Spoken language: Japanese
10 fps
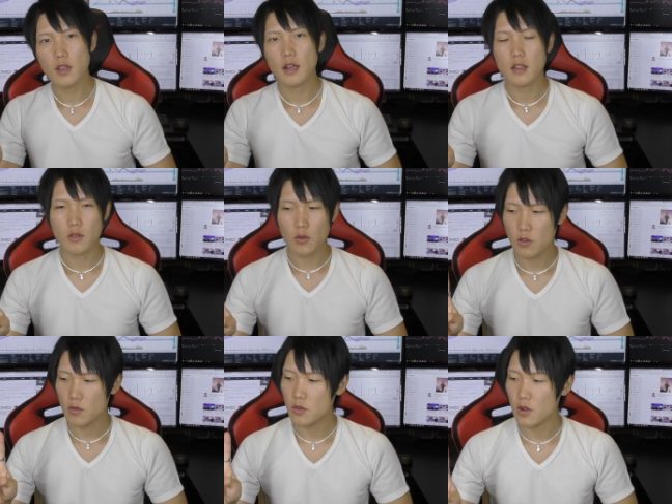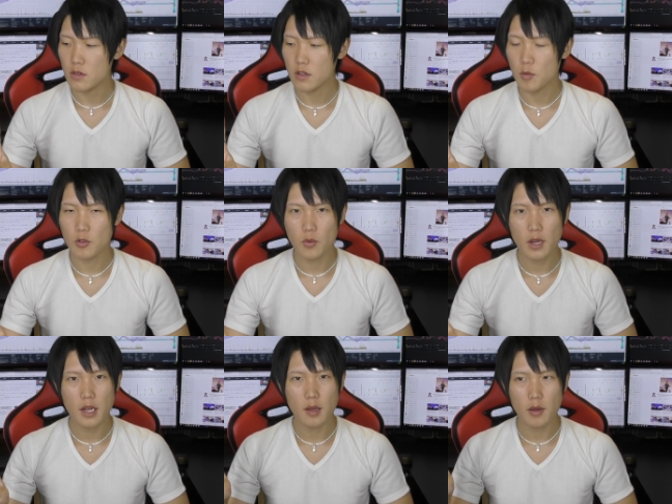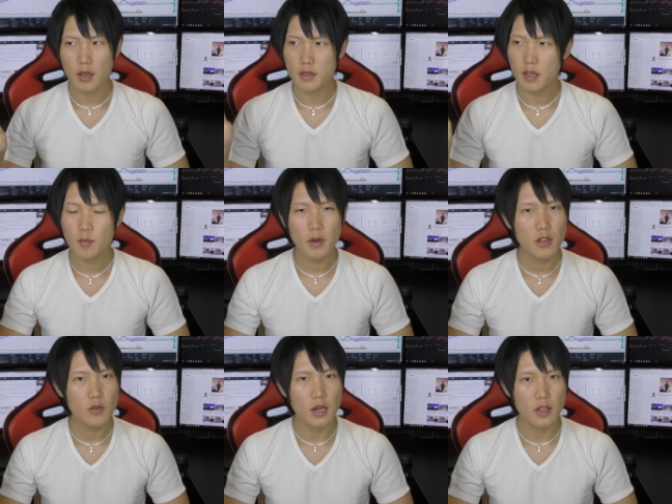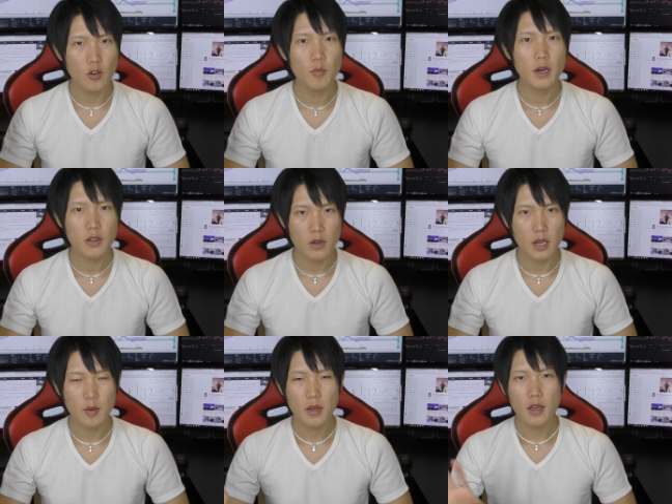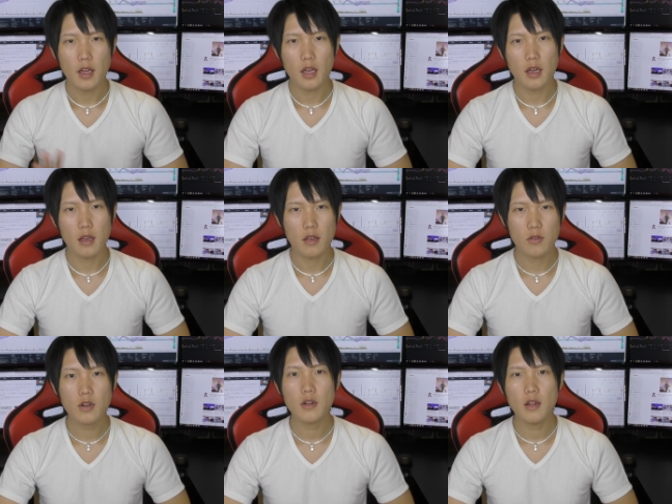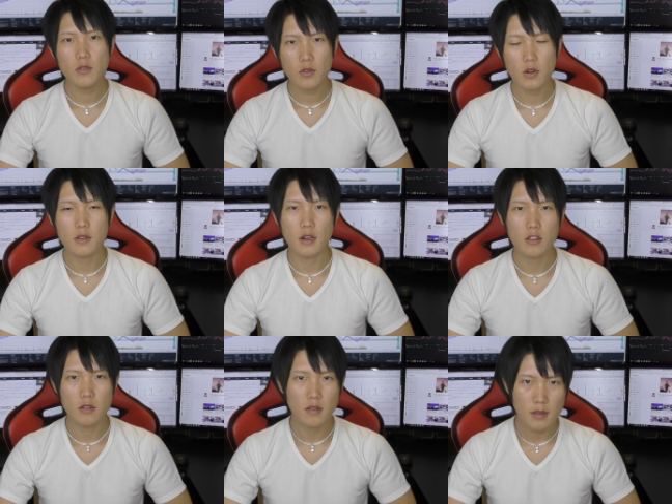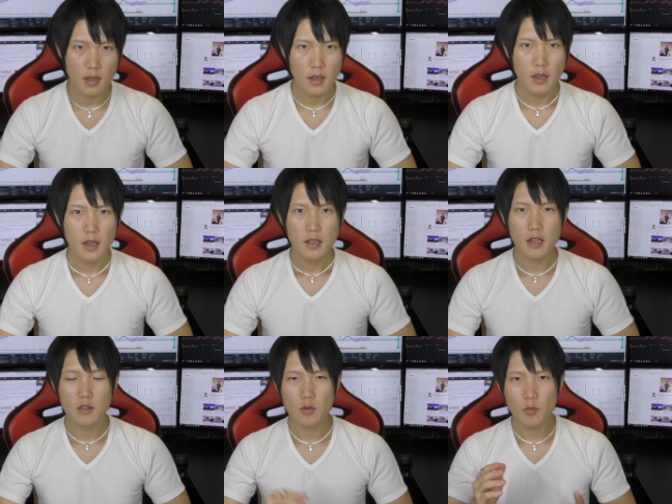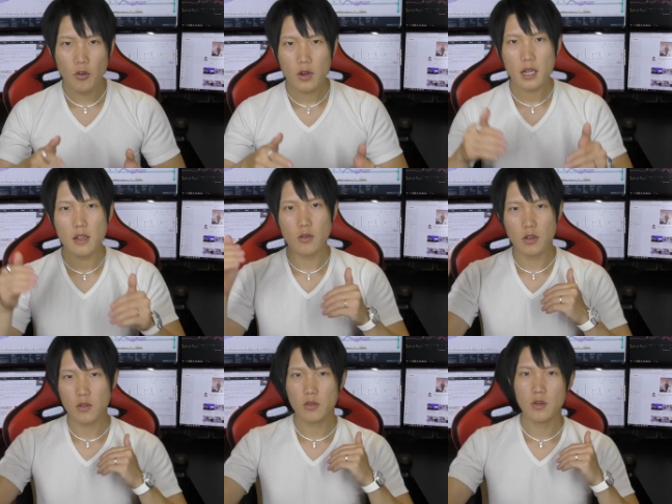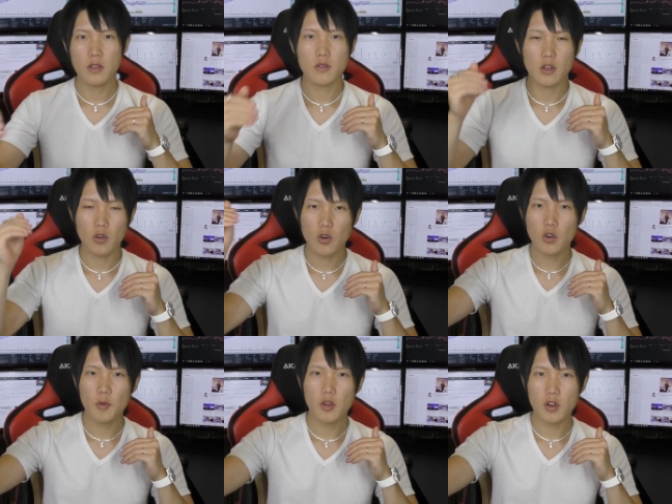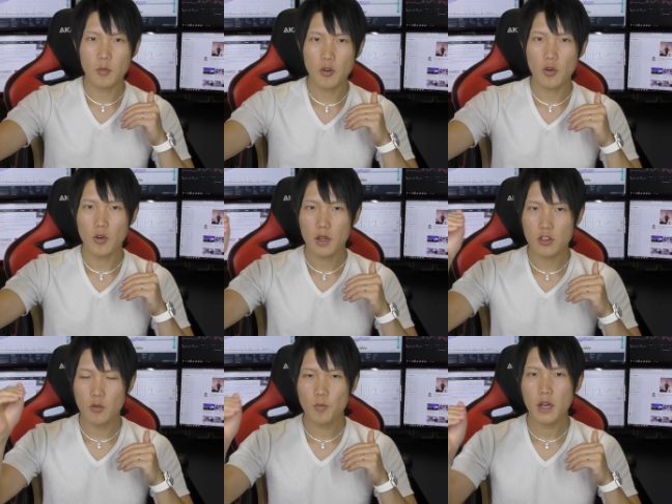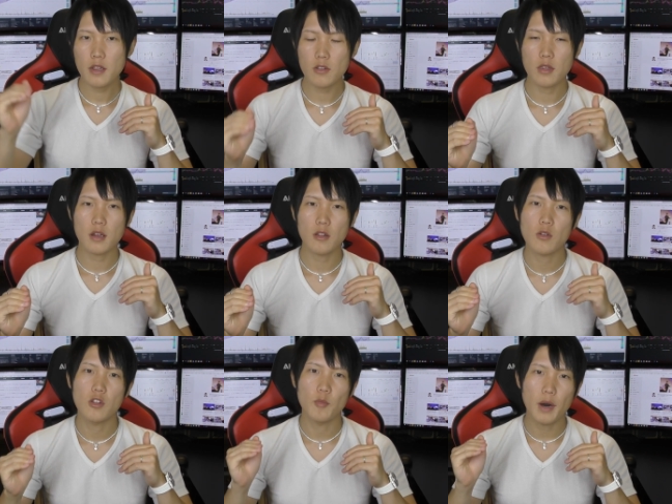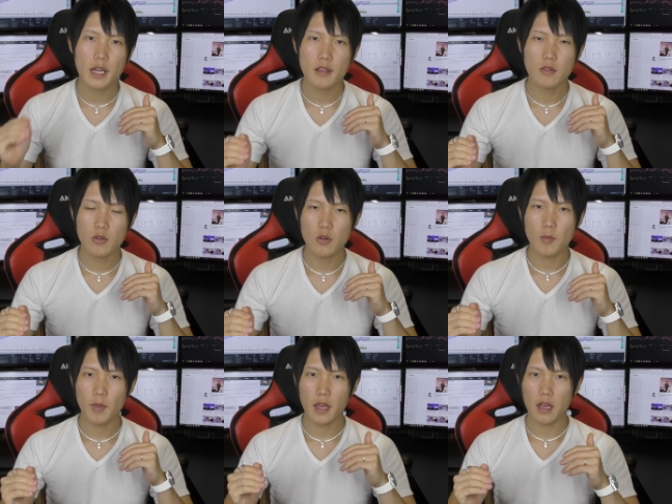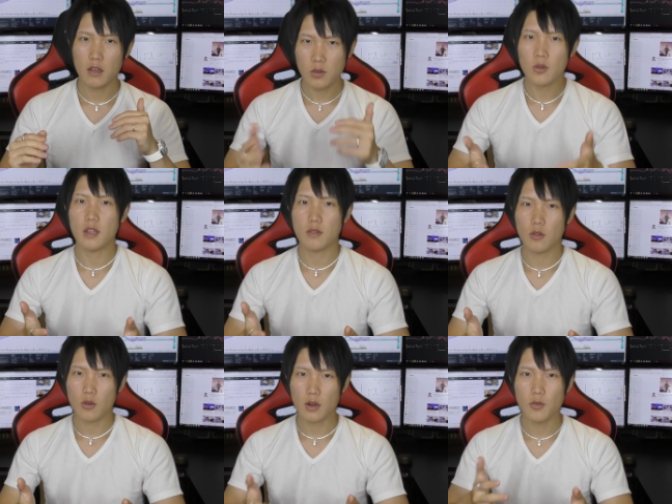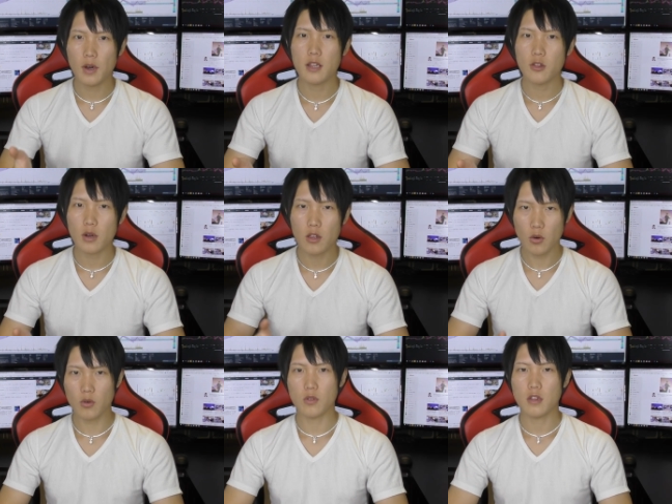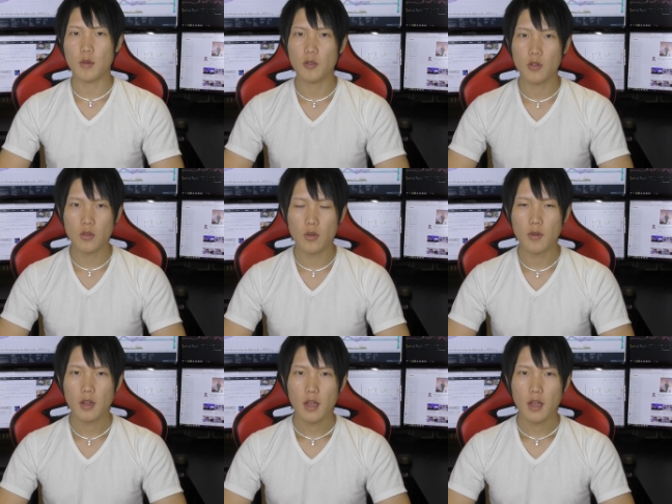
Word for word: 下がった時のストレスっていうものは、3倍とか4倍とか、それぐらいのストレスらしいんですね。だからその儲かった時のストレスとか喜びよりも 10% 下がった時のマイナスの、ストレスというか不安とか恐怖っていうものの、